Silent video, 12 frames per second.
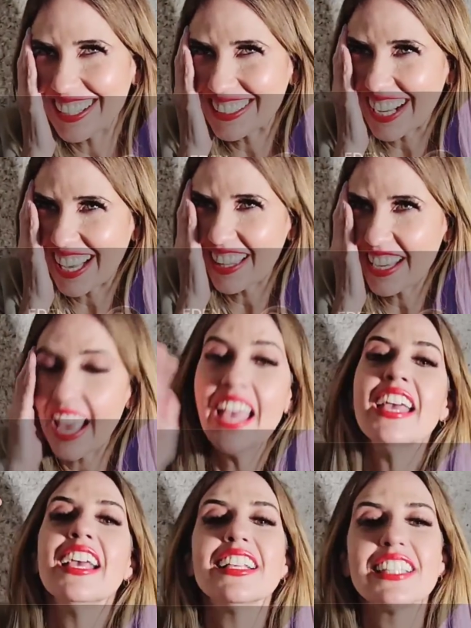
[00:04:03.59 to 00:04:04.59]
Y hasta que dije,
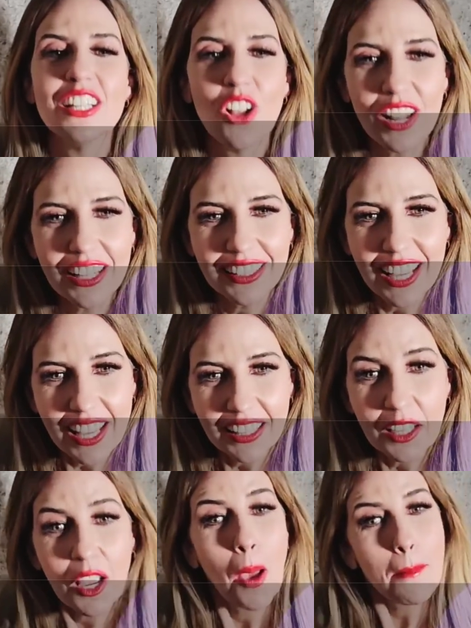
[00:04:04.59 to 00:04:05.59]
y si no le
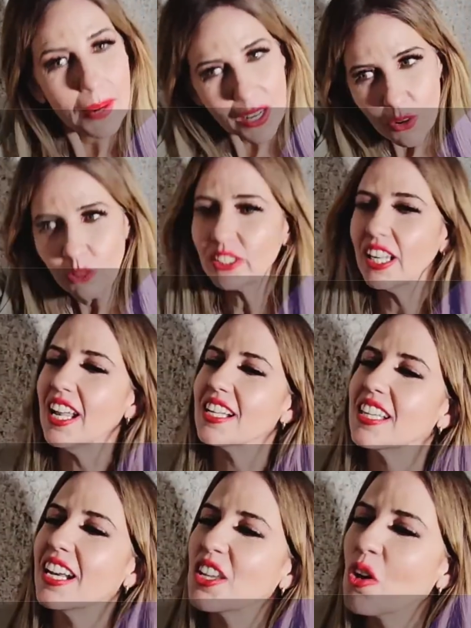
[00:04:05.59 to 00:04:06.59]
entienden, pregúntele
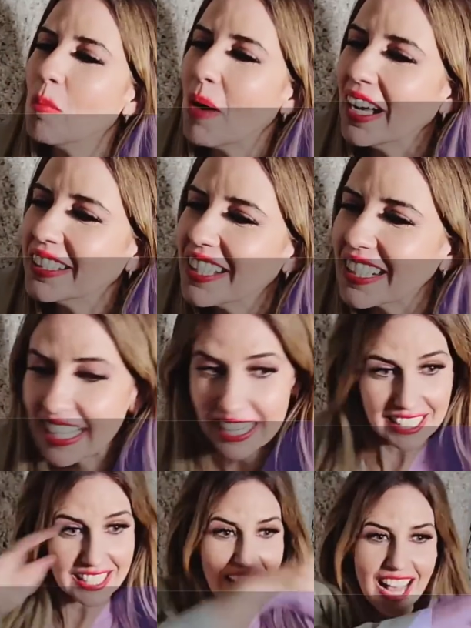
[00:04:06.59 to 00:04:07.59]
a Sergio Mayer.
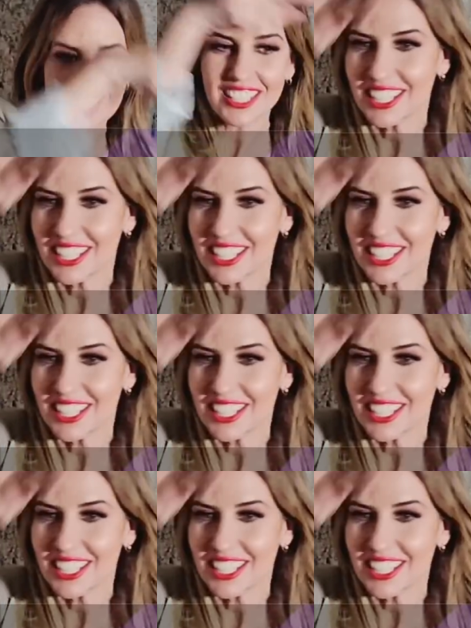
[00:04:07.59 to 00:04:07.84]
Dije, sas,